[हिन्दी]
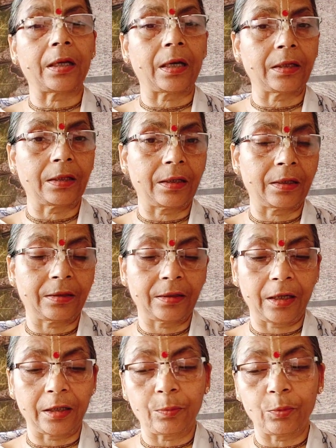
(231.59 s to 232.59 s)
कार्य करते हैं
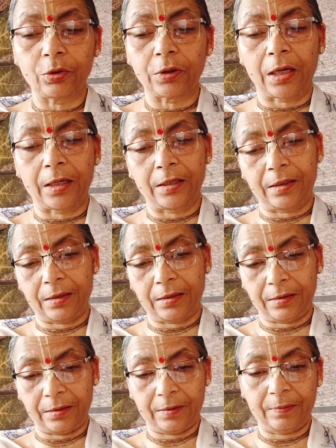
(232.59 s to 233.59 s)
अद्भुत कार्य
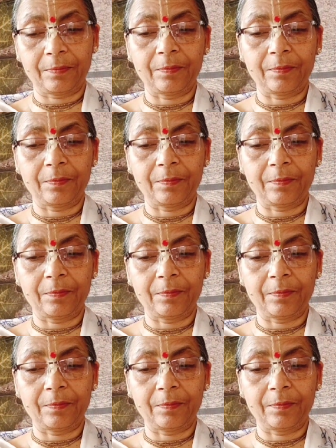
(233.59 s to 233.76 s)
करते हैं